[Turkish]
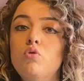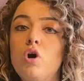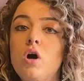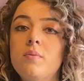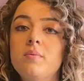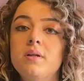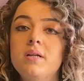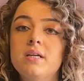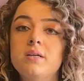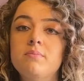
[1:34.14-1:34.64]
bu
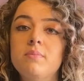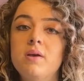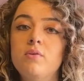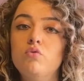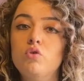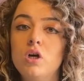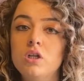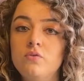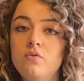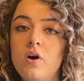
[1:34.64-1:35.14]
hamlelerin
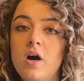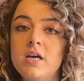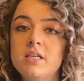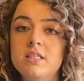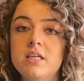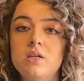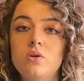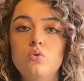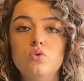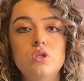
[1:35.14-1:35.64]
mevduat
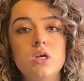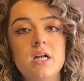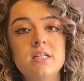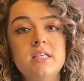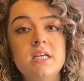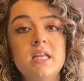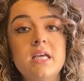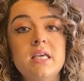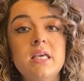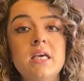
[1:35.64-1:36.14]
faizlerini
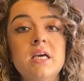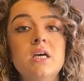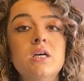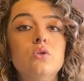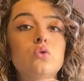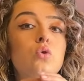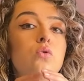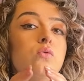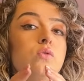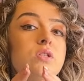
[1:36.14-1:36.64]
yükselterek
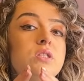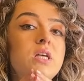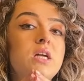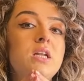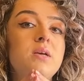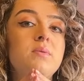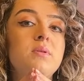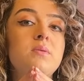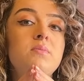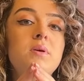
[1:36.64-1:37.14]
döviz
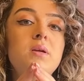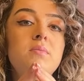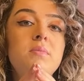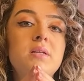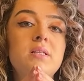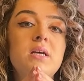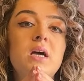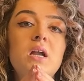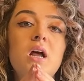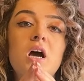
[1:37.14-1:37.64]
talebini bir
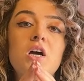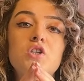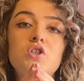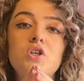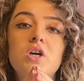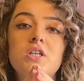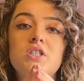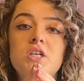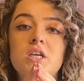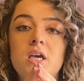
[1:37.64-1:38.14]
miktar
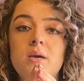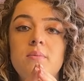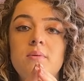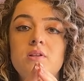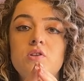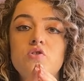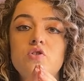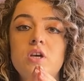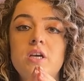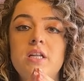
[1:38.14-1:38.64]
aşağı
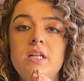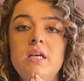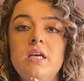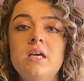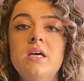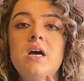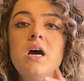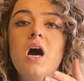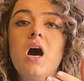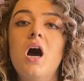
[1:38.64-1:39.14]
çekebileceğini
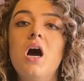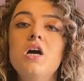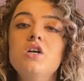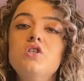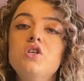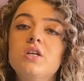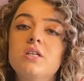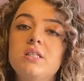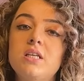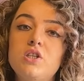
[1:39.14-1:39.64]

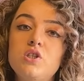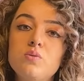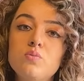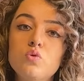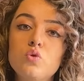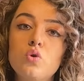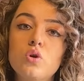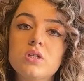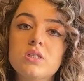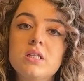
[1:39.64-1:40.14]
ancak seçim
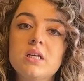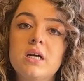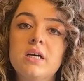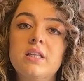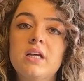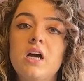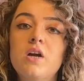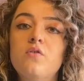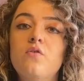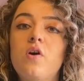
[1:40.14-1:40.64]
sonrasına
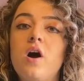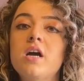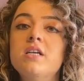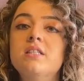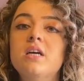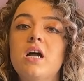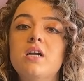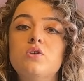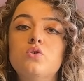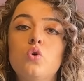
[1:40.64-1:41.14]
kadar
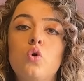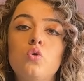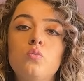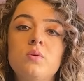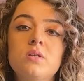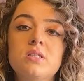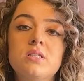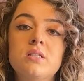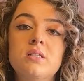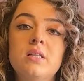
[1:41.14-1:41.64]
faiz artışı
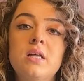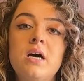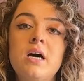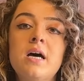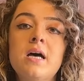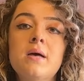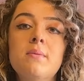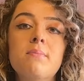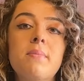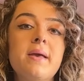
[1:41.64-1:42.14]

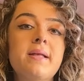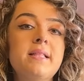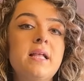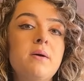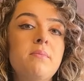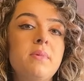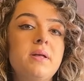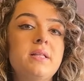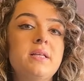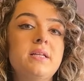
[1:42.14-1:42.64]
olmasında
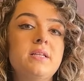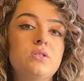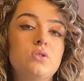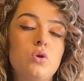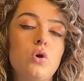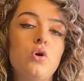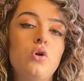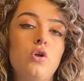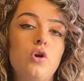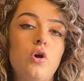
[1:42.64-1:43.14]
beklenmediğini
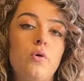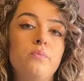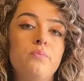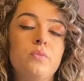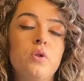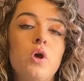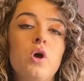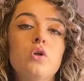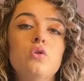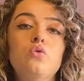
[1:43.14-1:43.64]
söylüyor.
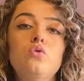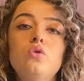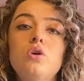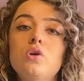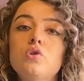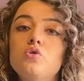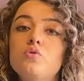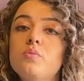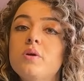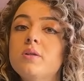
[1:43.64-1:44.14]

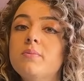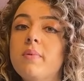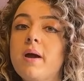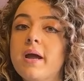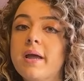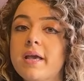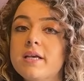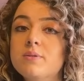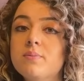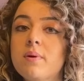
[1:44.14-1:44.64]
Türkiye Cumhuriyet
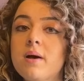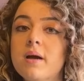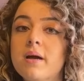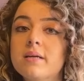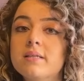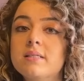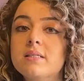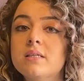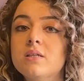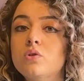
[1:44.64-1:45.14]
Merkez
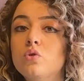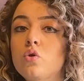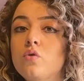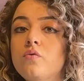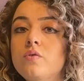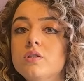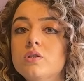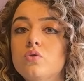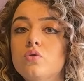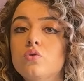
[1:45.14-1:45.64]
Bankası
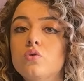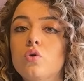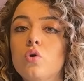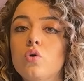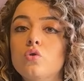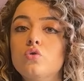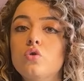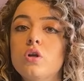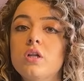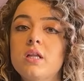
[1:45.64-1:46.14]
döviz kurunu
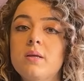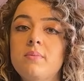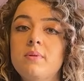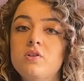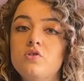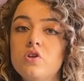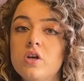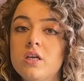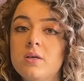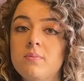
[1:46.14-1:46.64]
kontrol
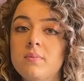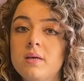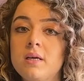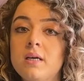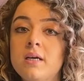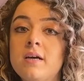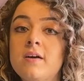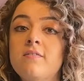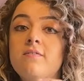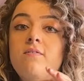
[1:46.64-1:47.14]
edebilecek mi?
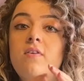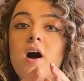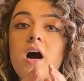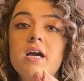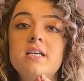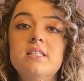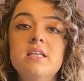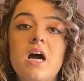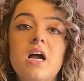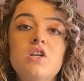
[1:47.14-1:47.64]

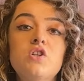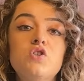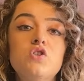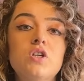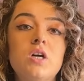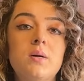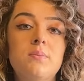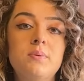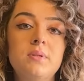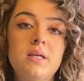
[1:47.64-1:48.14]
Faiz artışı
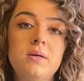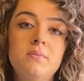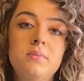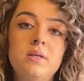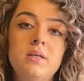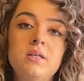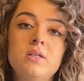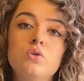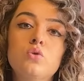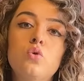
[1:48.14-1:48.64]
kapıda
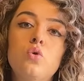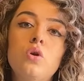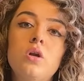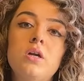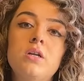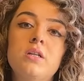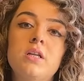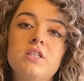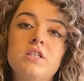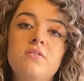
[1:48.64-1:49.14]
mı?
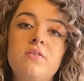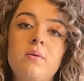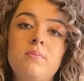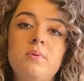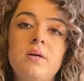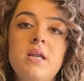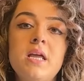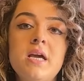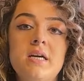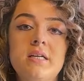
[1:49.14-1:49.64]
Sorularında
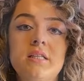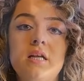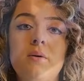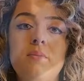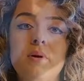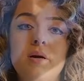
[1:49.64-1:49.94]
cevaplarına yakından